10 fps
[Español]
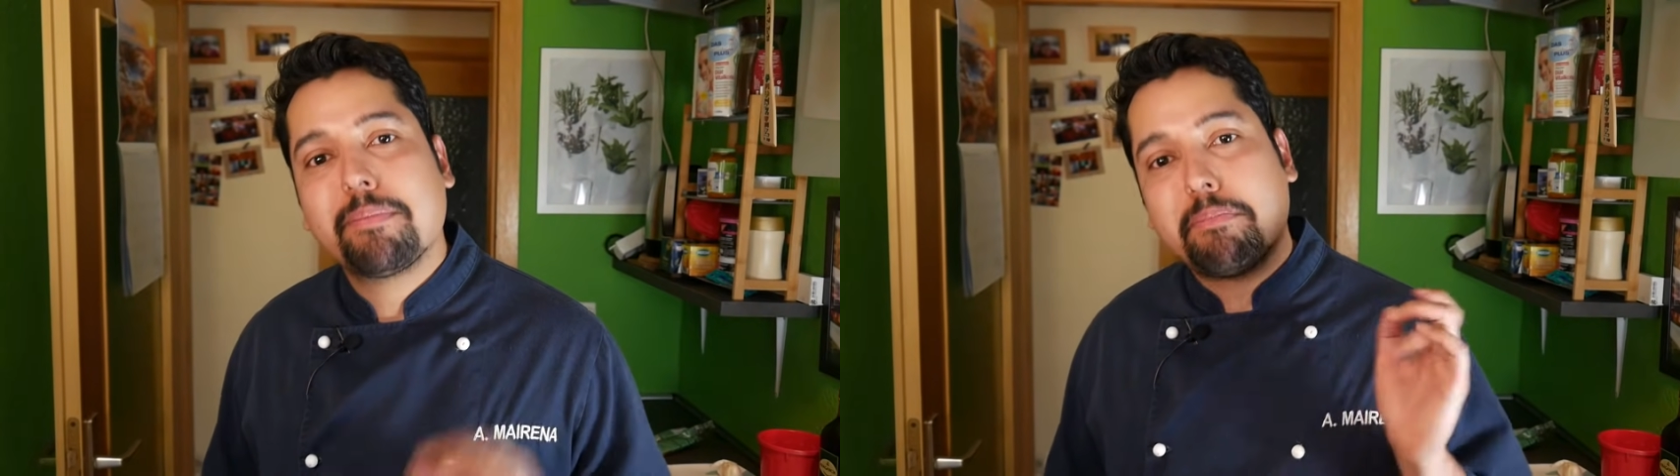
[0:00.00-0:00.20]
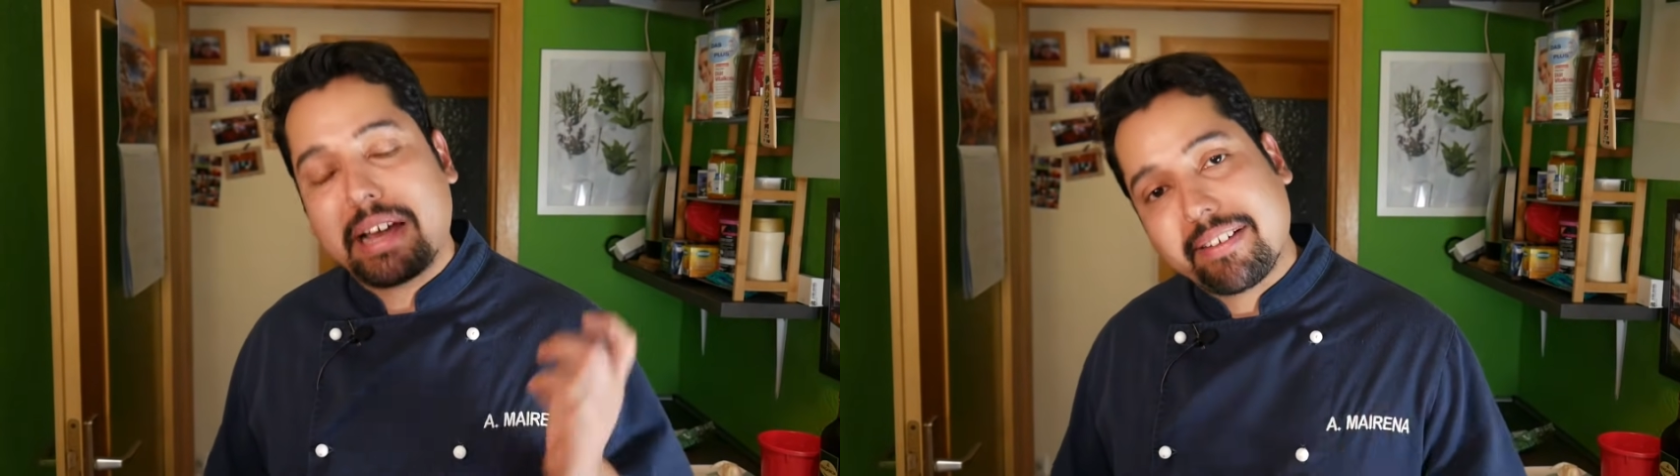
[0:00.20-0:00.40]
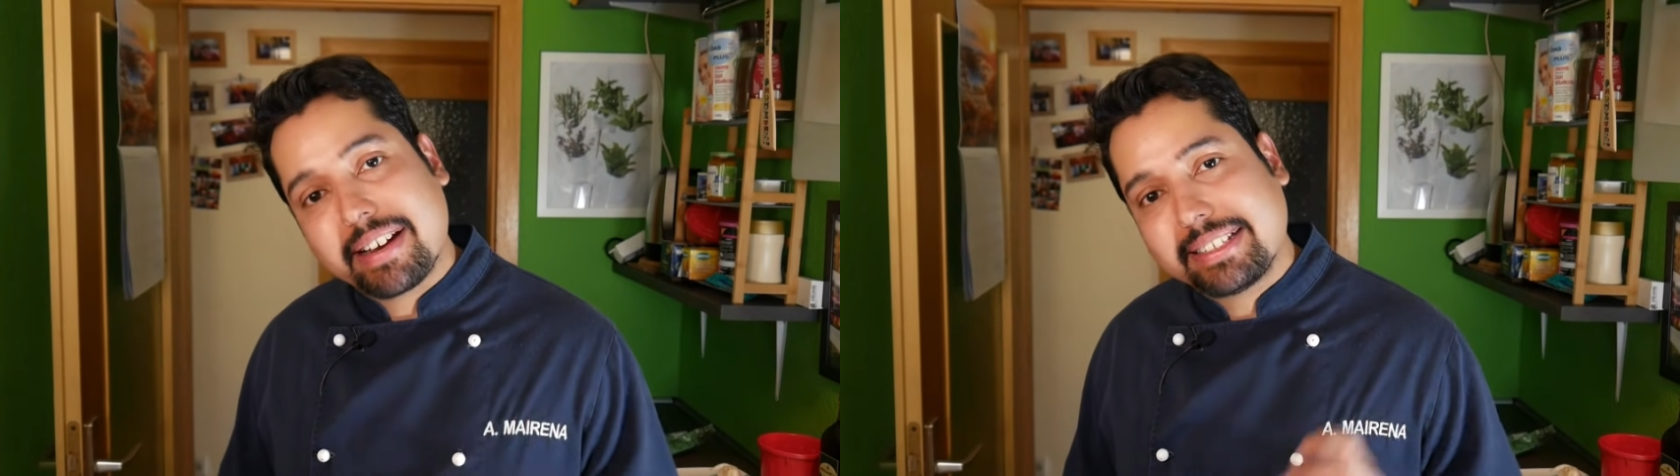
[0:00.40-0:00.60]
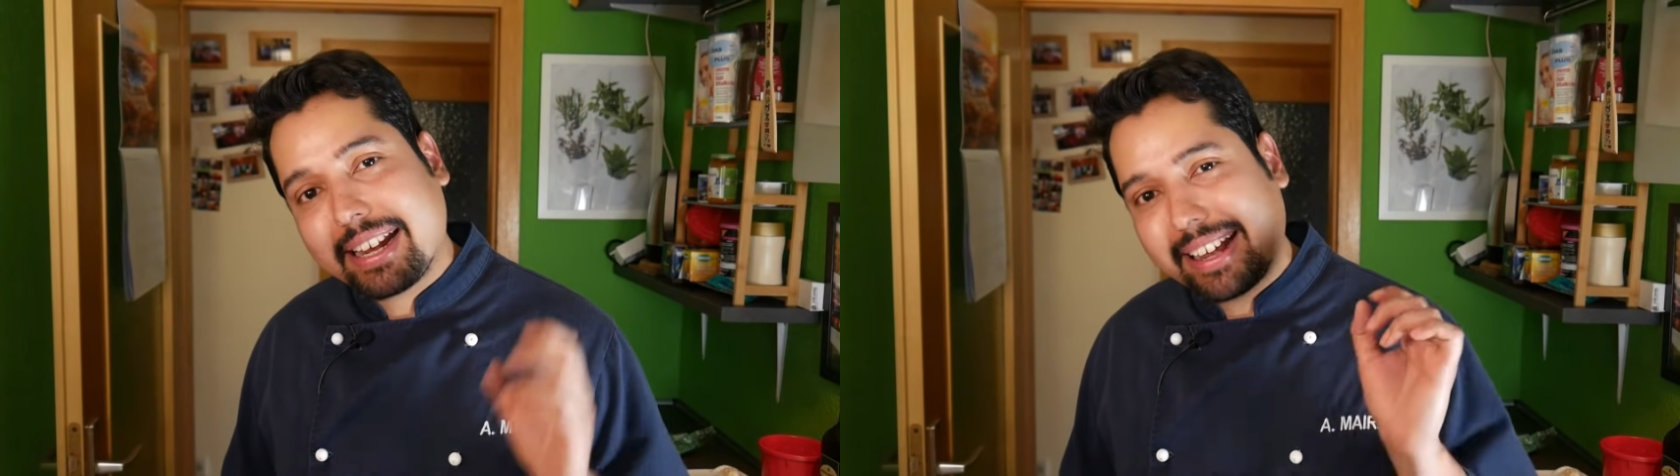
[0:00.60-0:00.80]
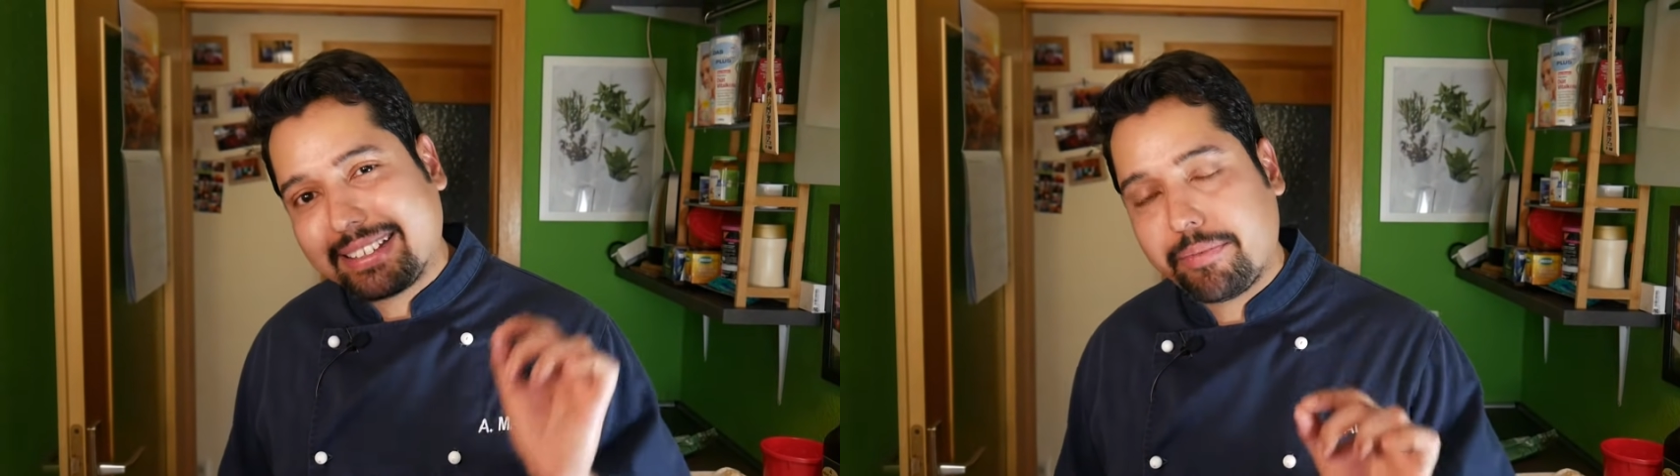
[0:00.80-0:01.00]
para ver si
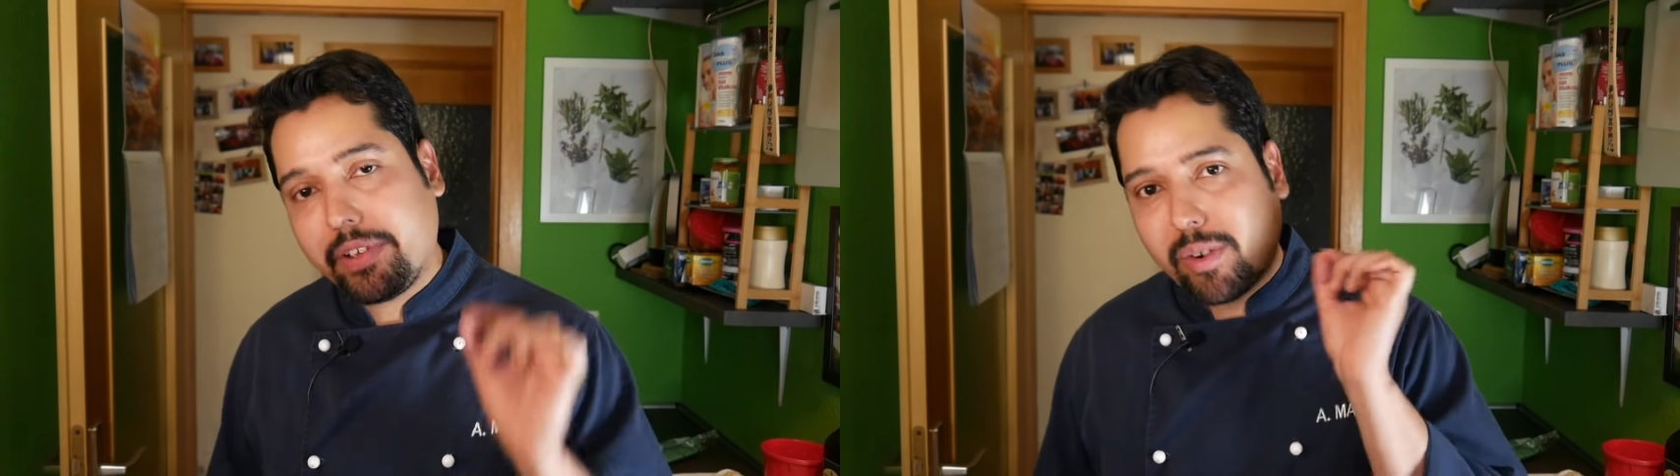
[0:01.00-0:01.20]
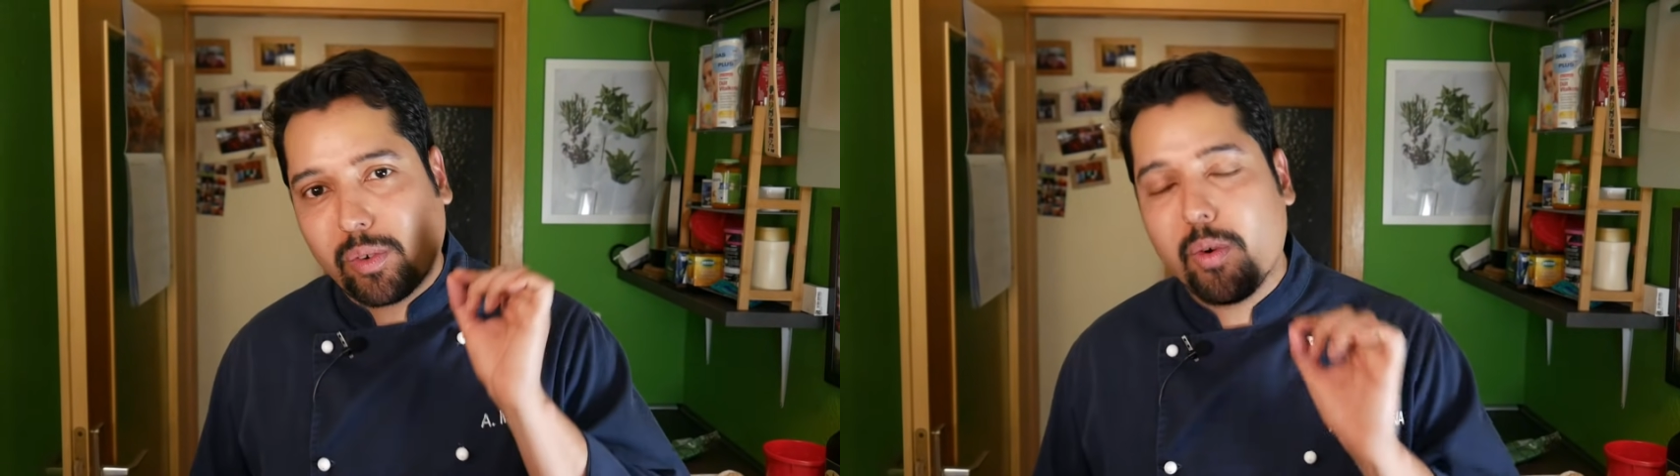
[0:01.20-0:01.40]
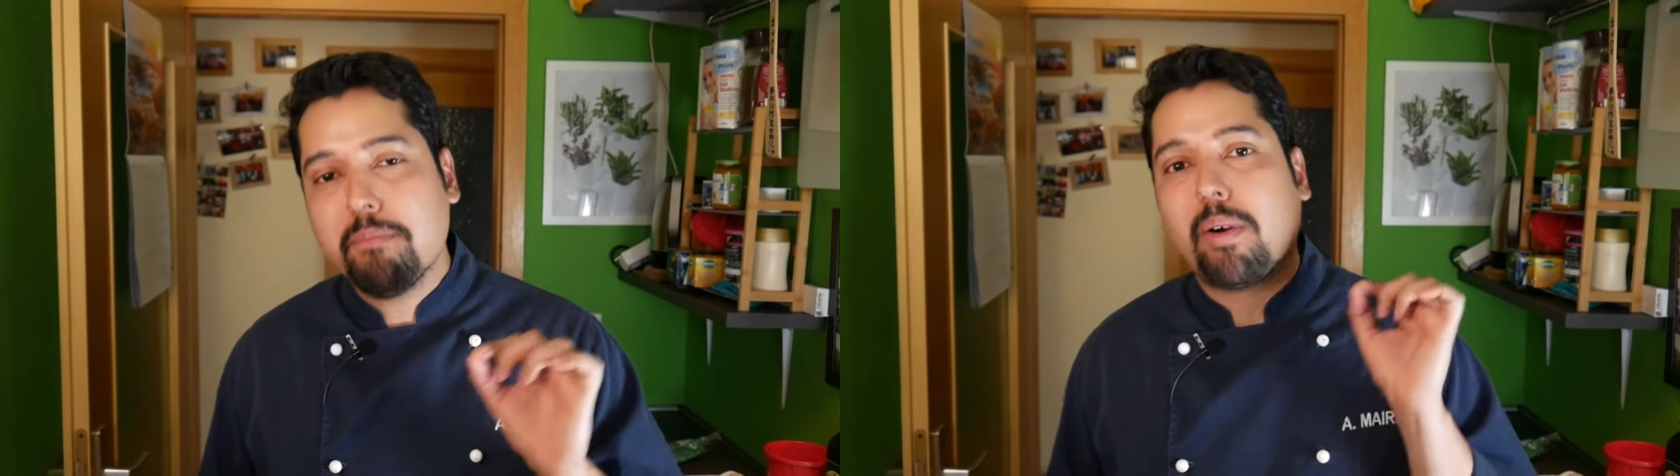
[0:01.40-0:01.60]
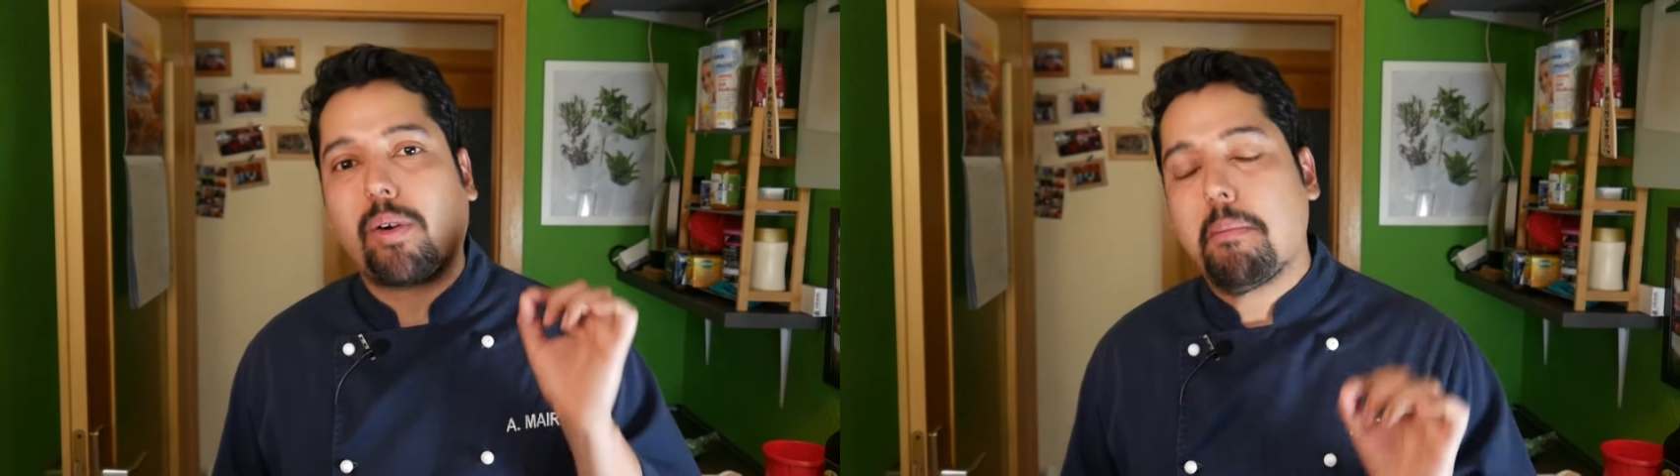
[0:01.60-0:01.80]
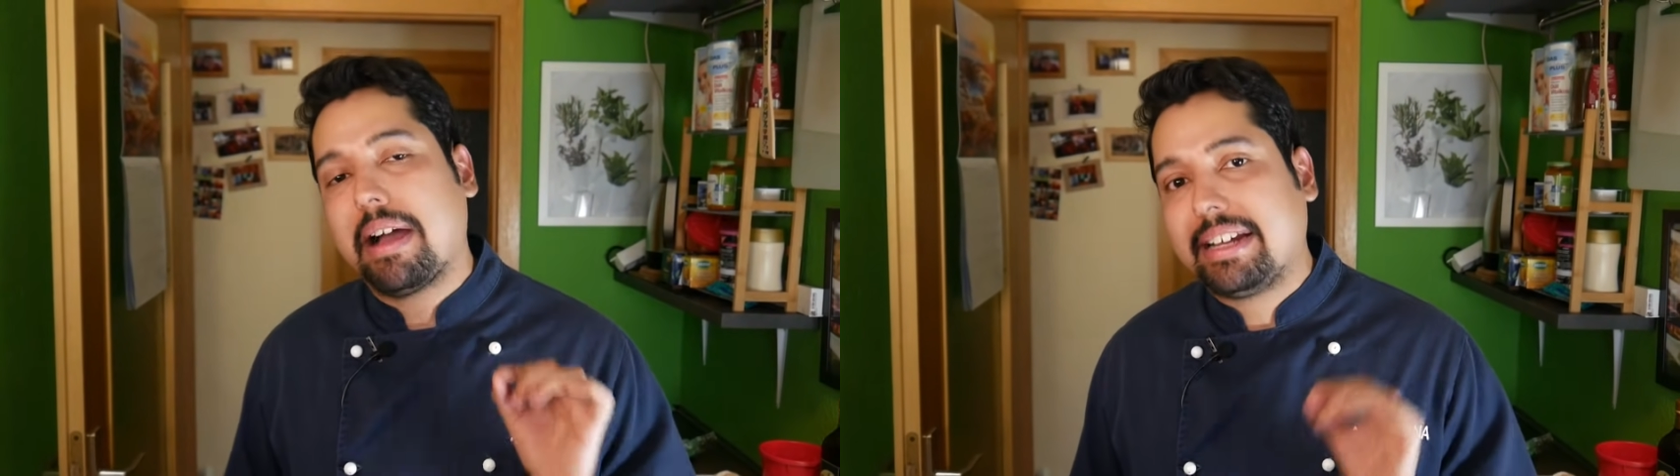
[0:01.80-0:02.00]
rectifico con un
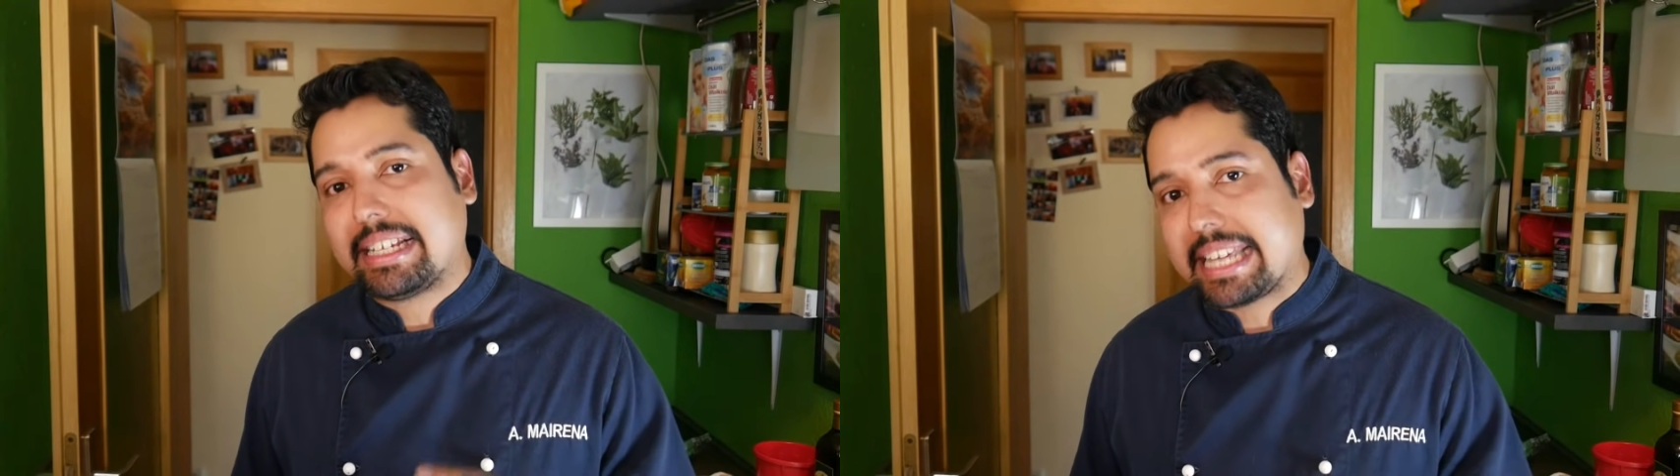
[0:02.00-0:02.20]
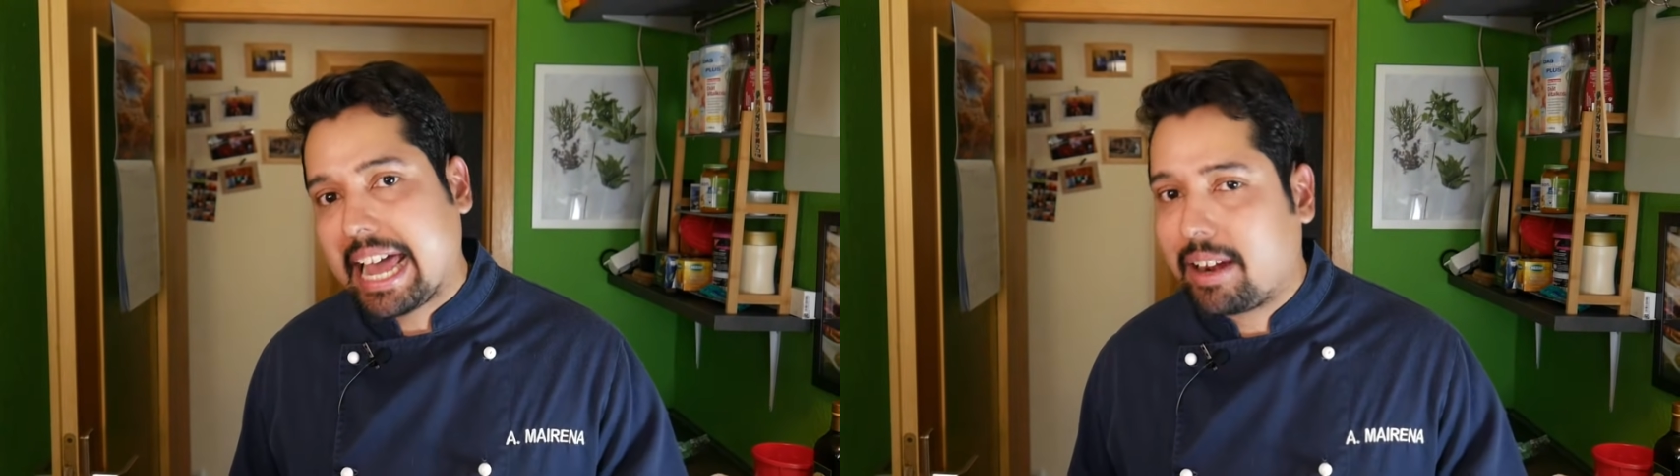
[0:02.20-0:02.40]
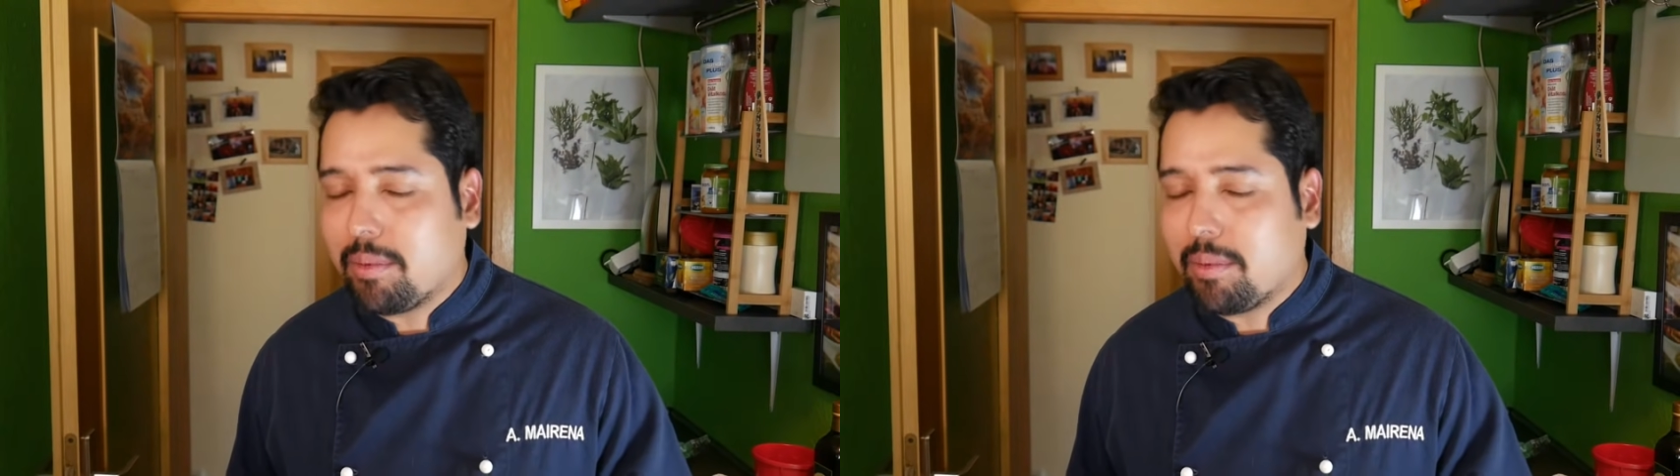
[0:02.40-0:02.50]
poco más de sal,